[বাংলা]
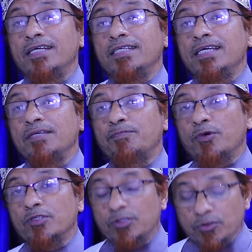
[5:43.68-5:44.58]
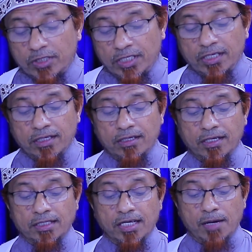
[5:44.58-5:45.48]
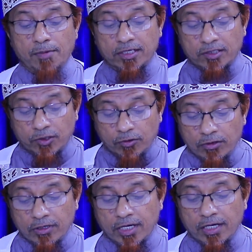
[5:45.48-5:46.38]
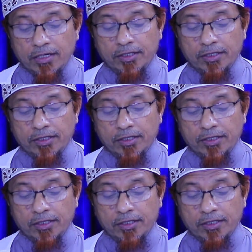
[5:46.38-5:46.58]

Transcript: এটাই পদ্ধতি এটা আমার সুন্না